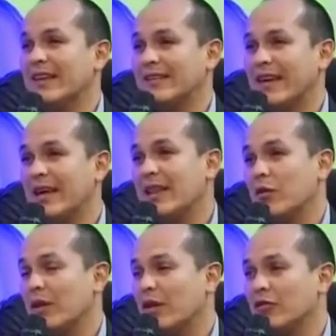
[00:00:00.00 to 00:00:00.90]
están
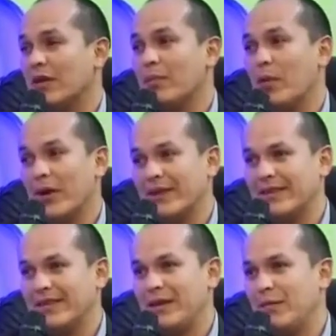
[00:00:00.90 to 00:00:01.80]
endeudándose por
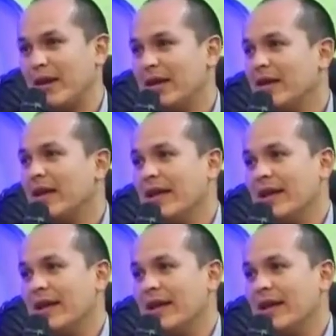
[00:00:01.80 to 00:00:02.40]
encima